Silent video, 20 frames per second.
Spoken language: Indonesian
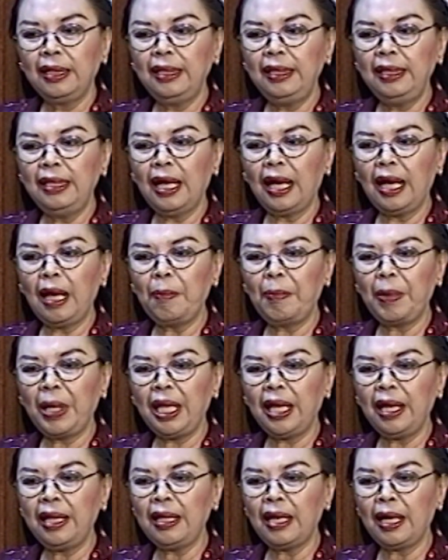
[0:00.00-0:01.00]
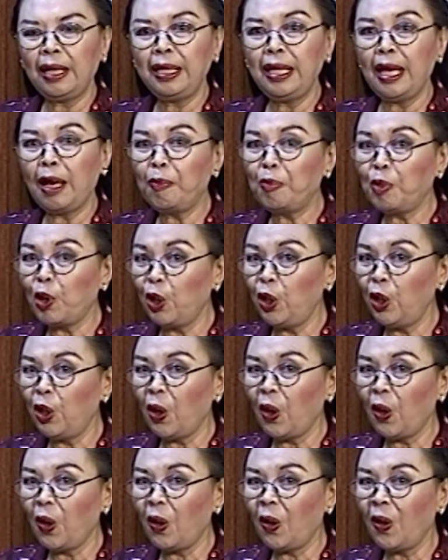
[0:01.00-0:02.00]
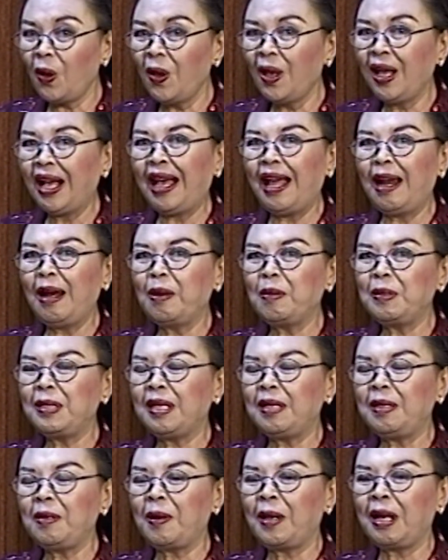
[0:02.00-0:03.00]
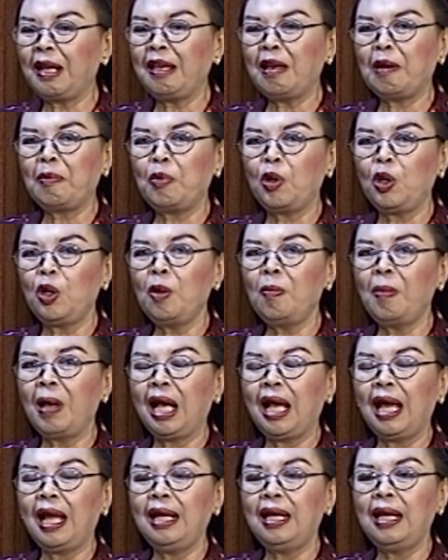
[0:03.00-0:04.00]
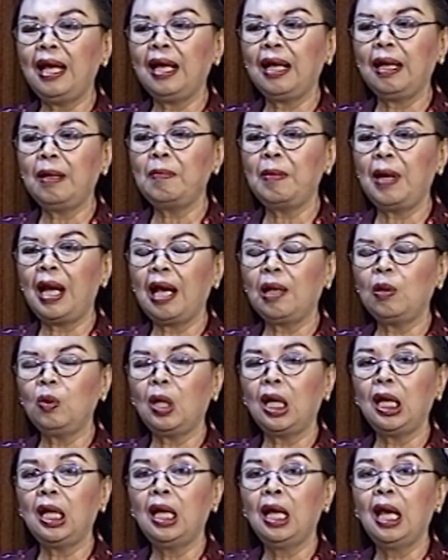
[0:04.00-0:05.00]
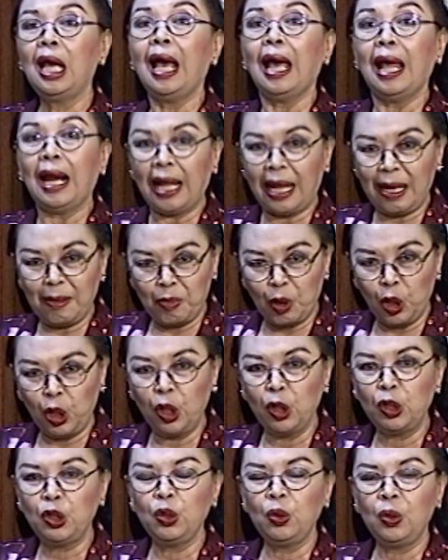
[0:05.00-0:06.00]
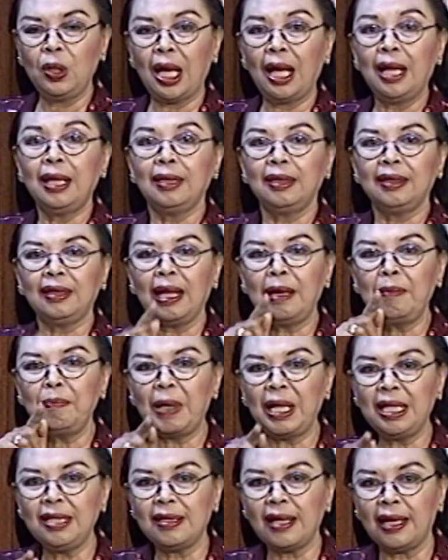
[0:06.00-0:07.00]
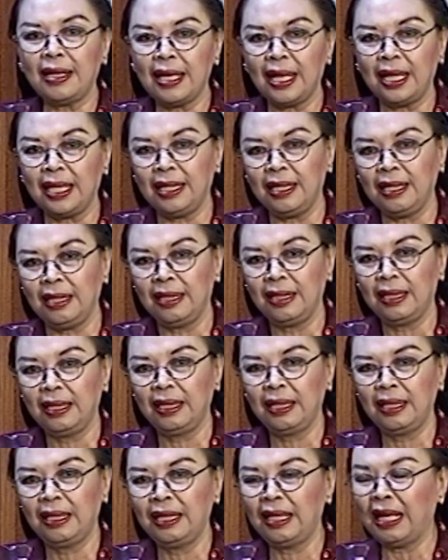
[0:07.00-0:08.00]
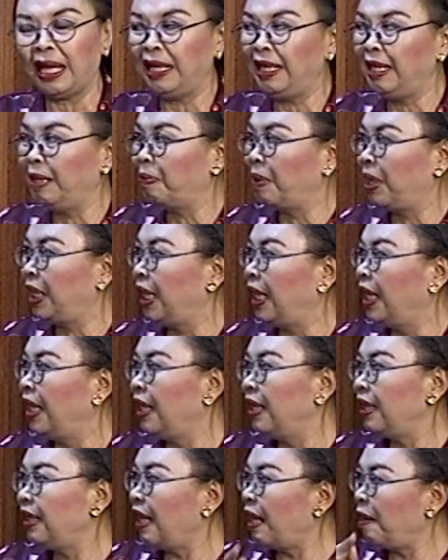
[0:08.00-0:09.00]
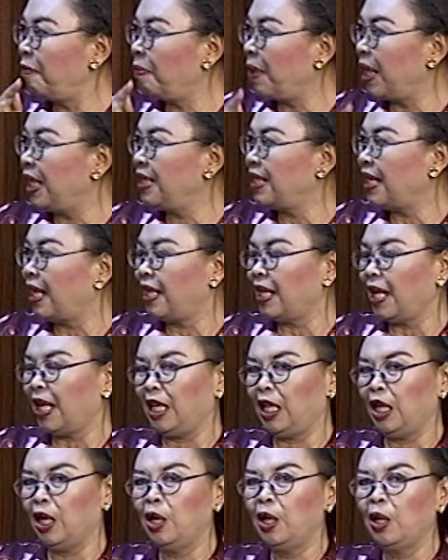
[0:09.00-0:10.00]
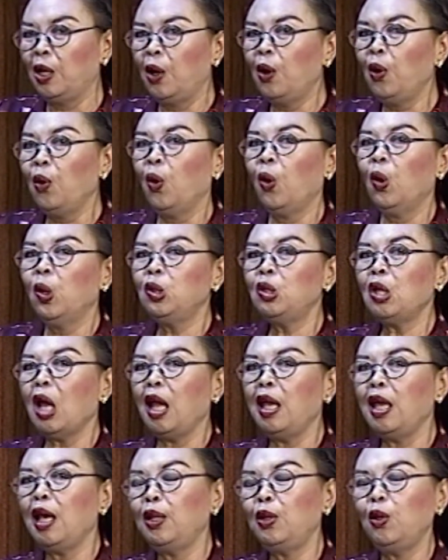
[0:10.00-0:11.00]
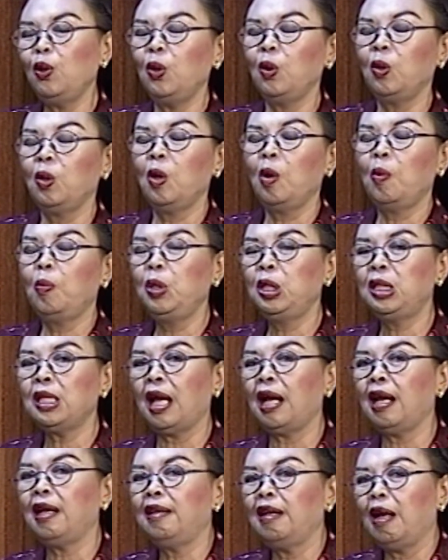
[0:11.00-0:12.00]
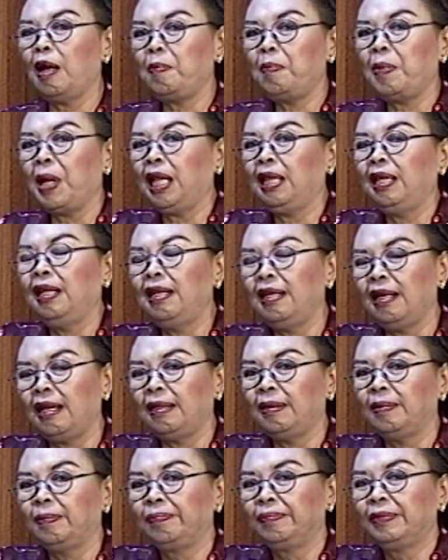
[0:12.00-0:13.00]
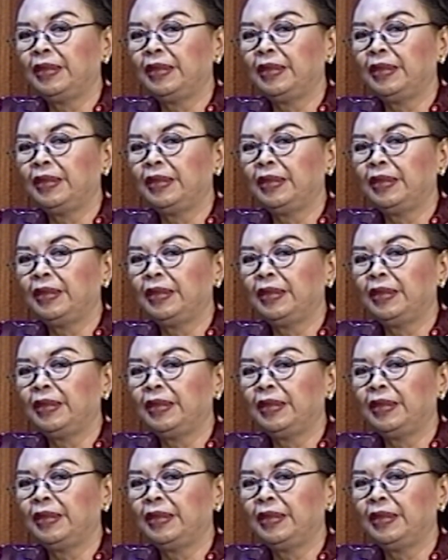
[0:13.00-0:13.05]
yang apa ya, yang yang bodoh. Kalau jadi orang yang bodoh, maka Anda akan melakukan hal-hal bodoh juga tanpa disadari. Nah ini Bante, tanpa disadari. Loh, saya itu loh bicara dengan Bante dengan